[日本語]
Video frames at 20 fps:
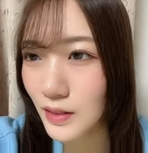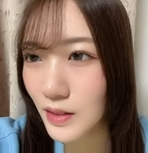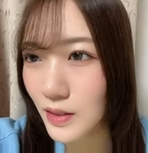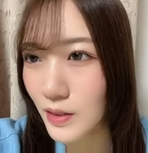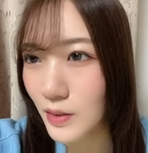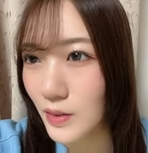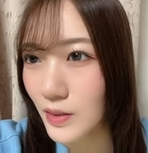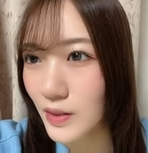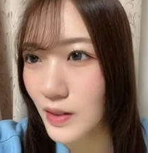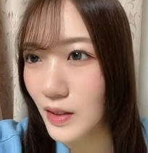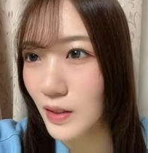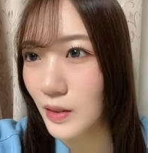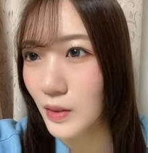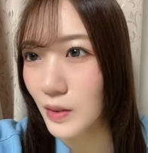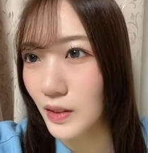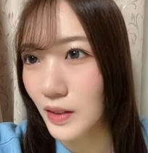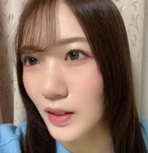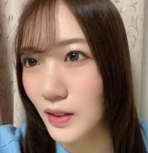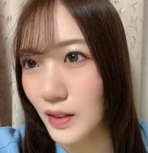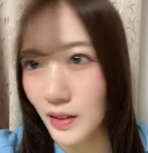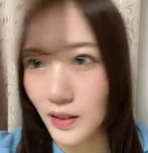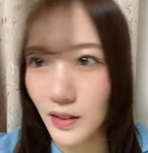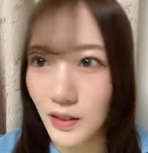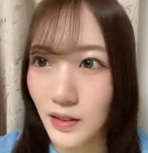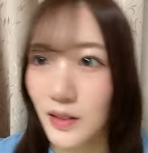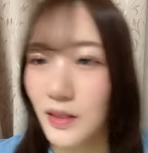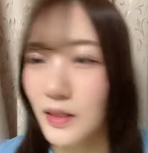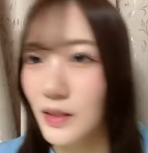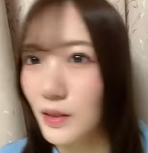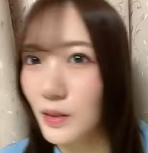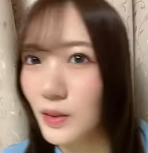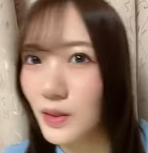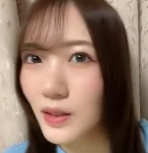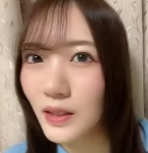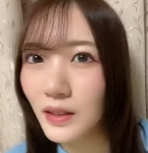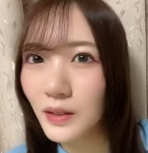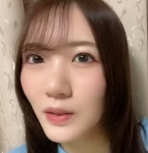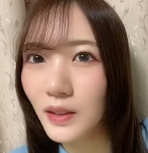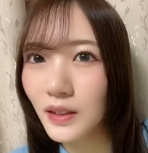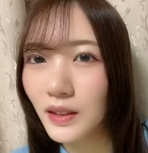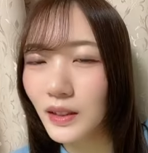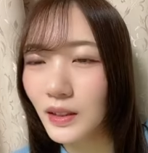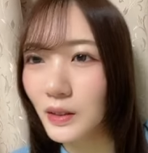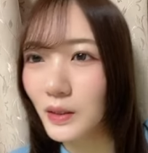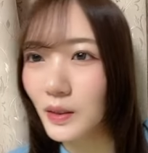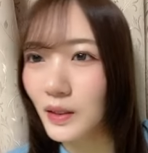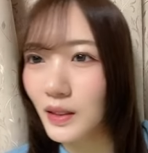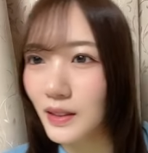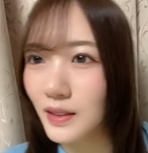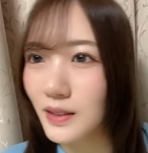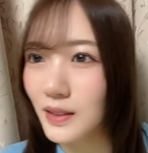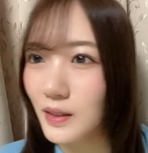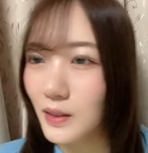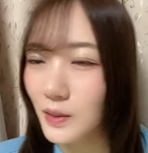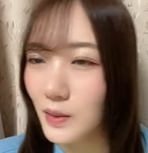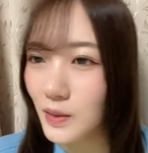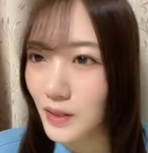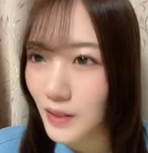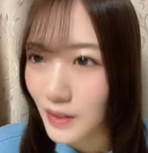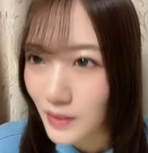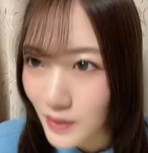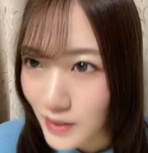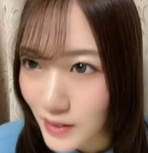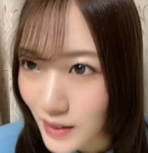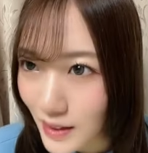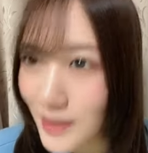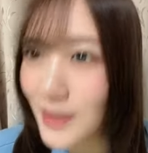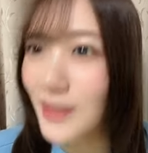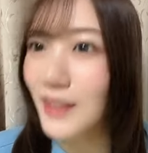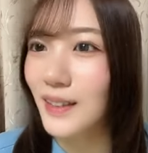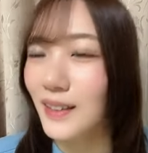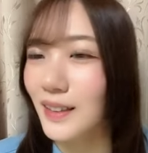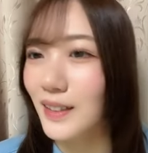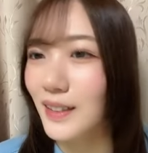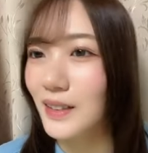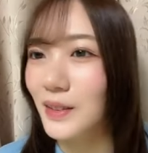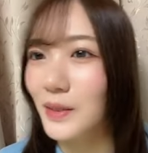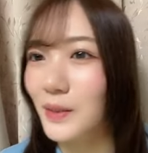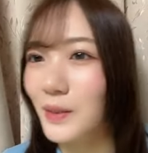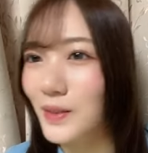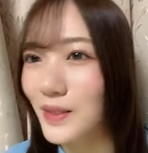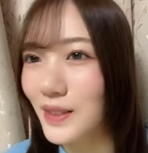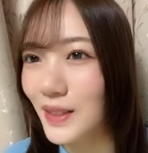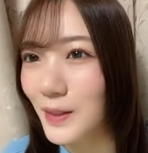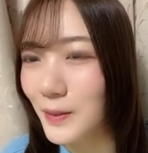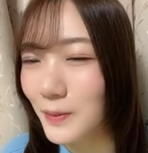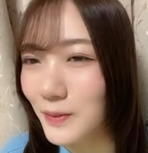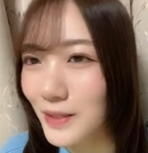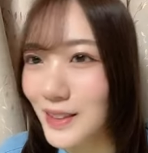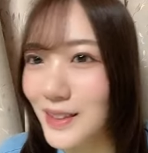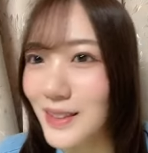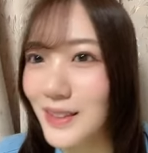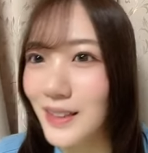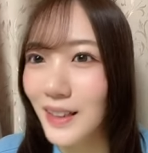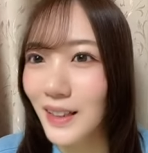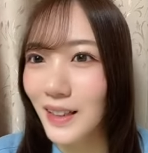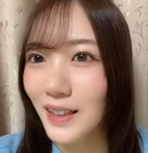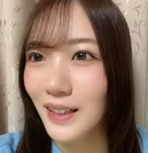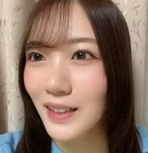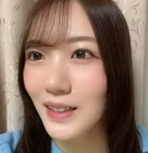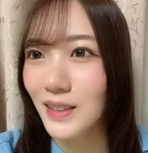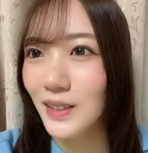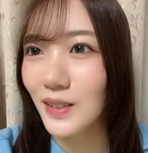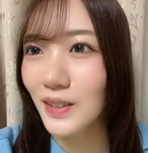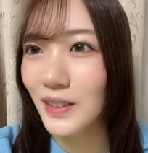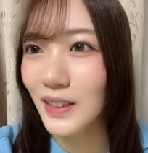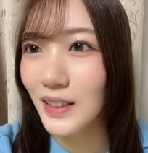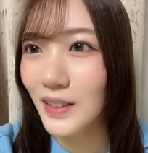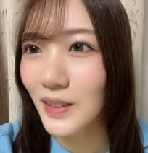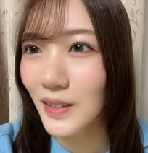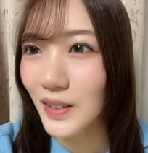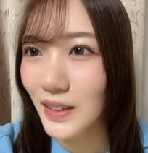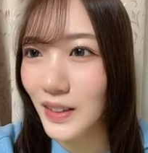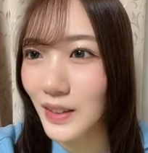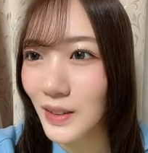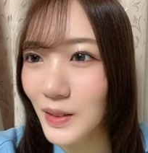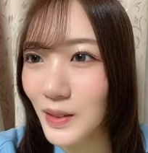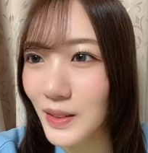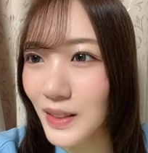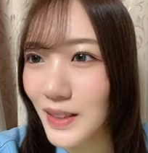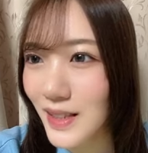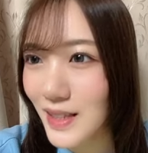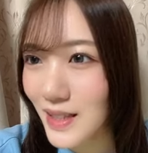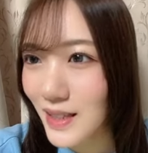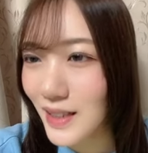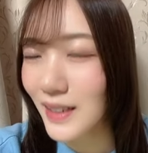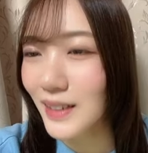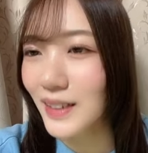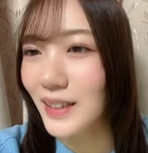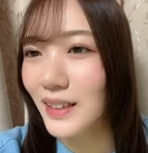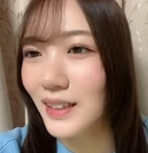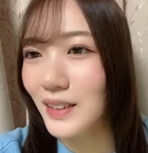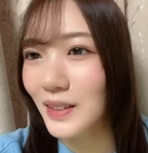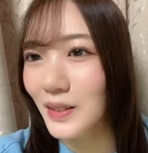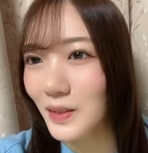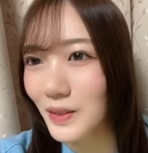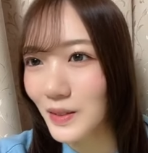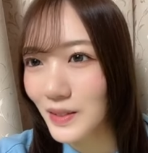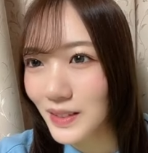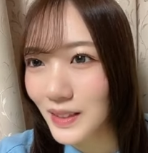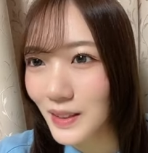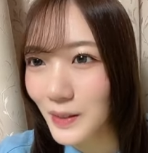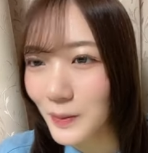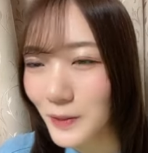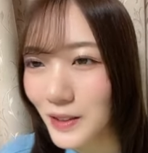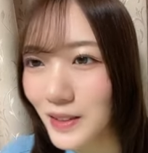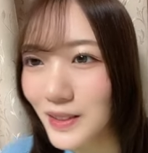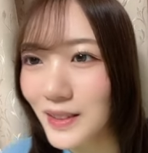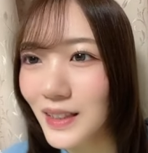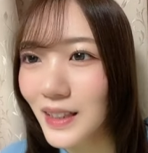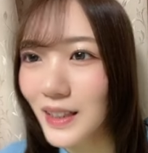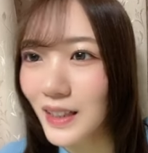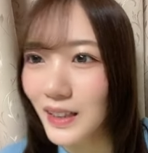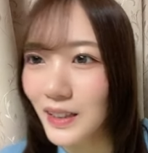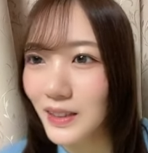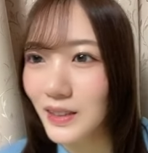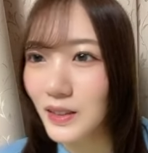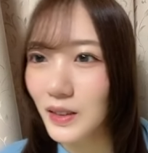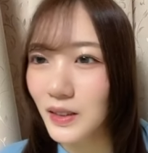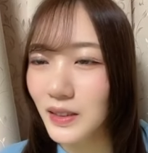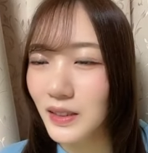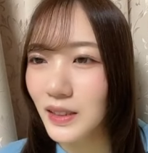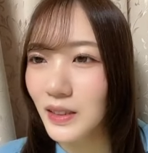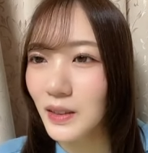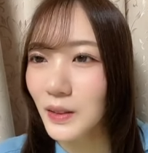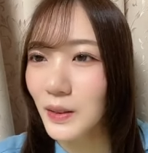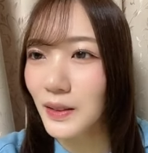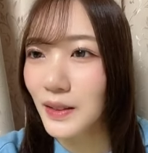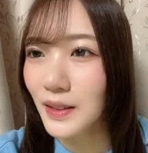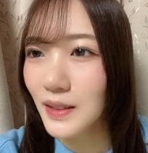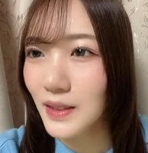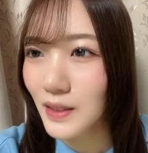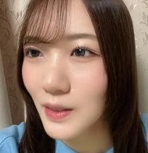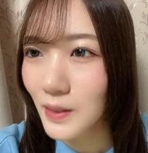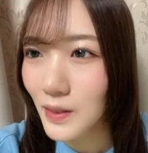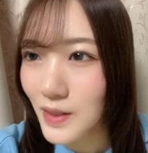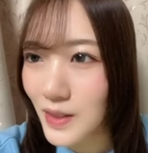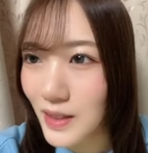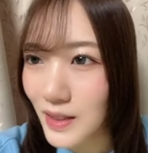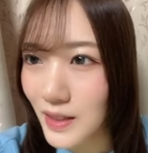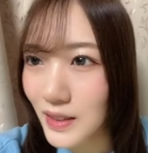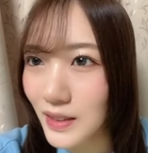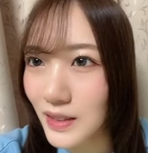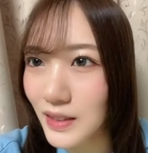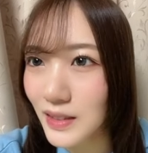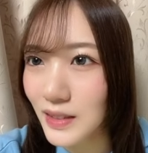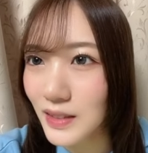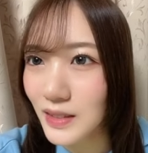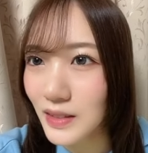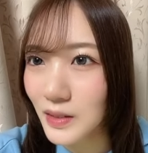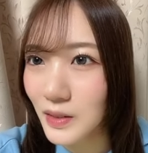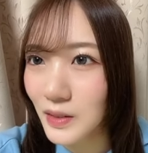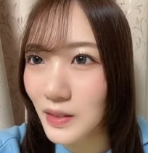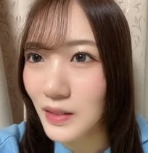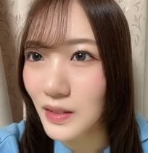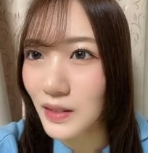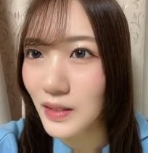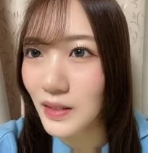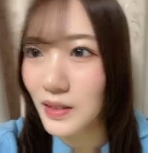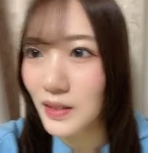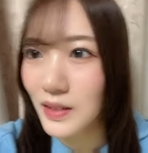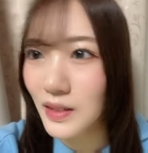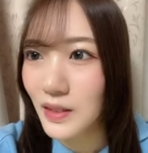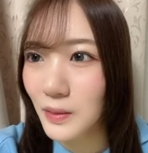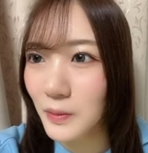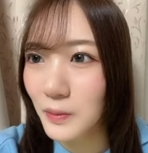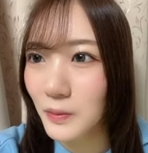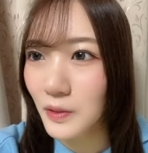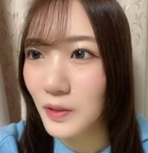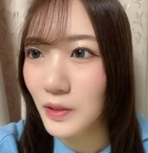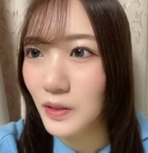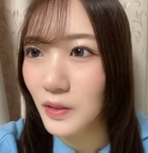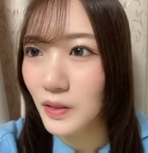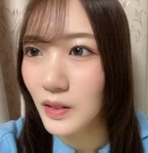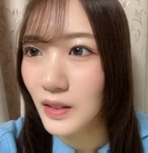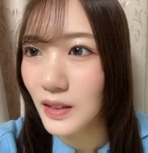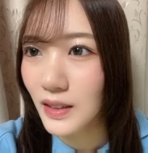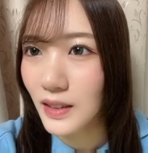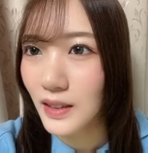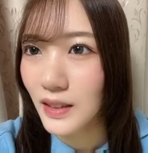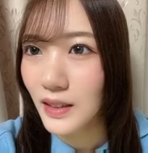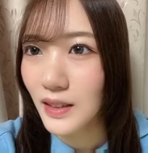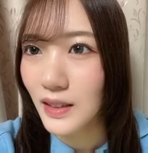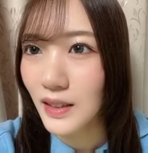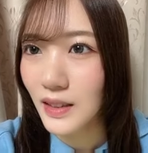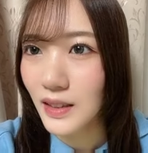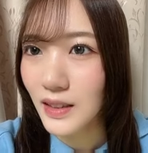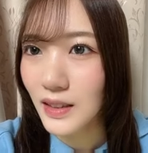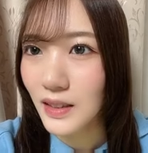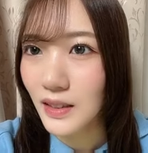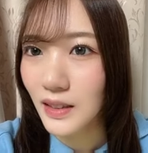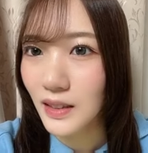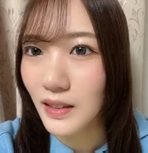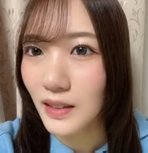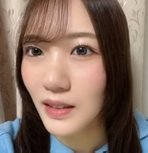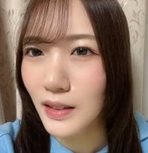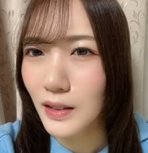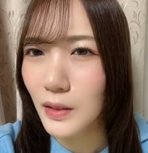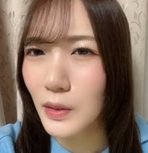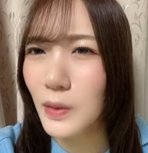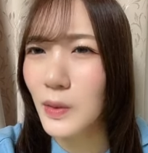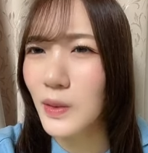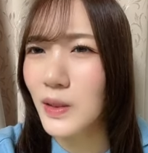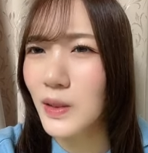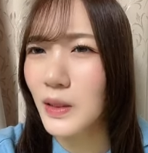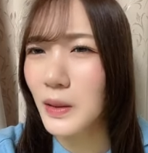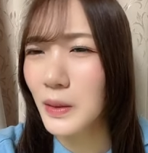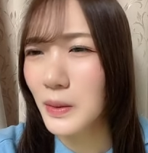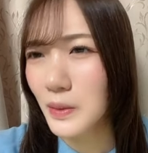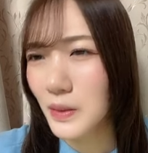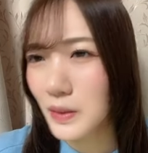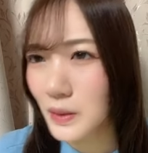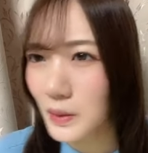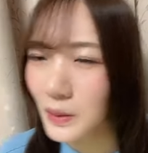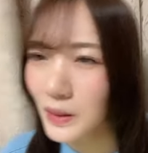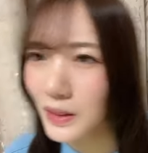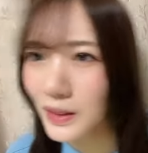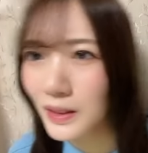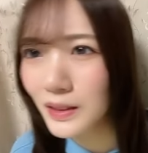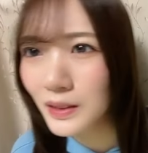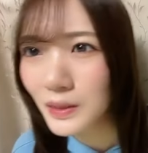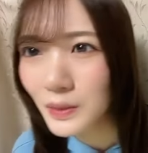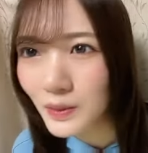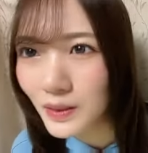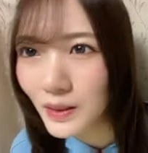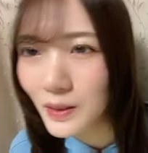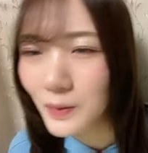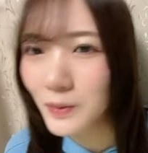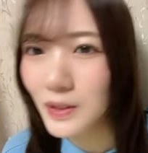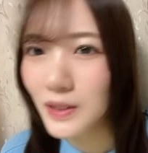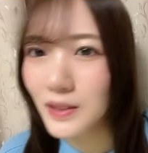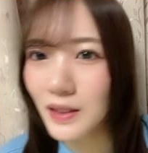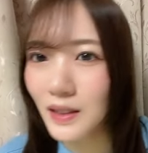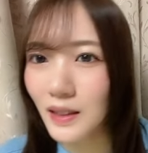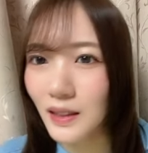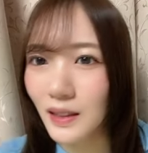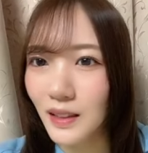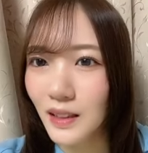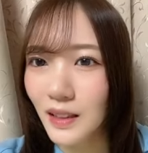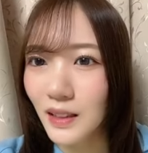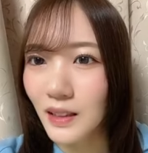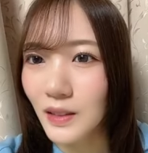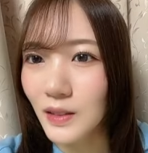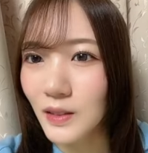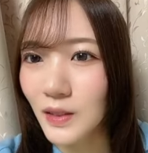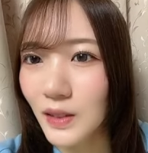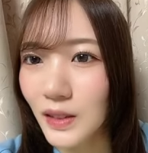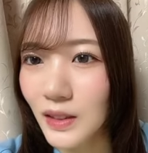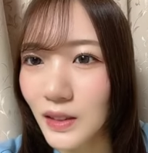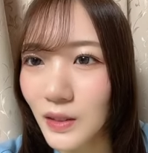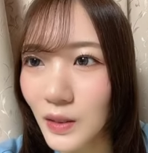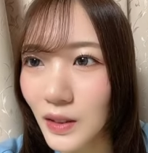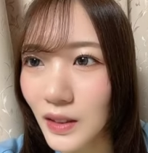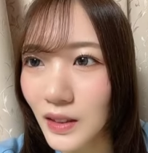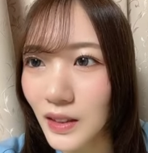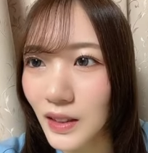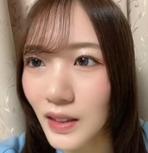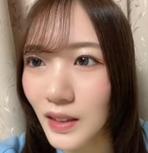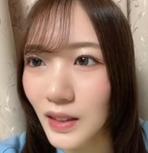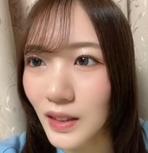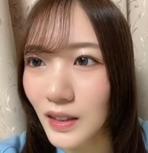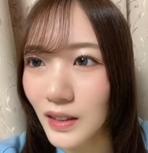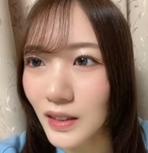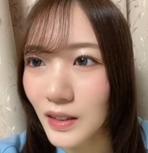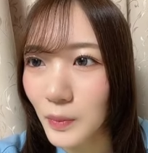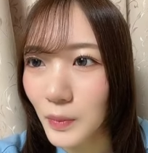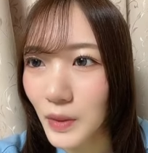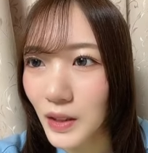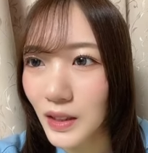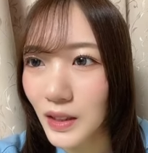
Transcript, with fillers: 13位の方から13位の方野原慎之介之介さんありがとうございます12位の方ゆっきーさんありがとうございます11位の方しろさん今年も1年ありがとうこちらこそありがとうございました10位の方マ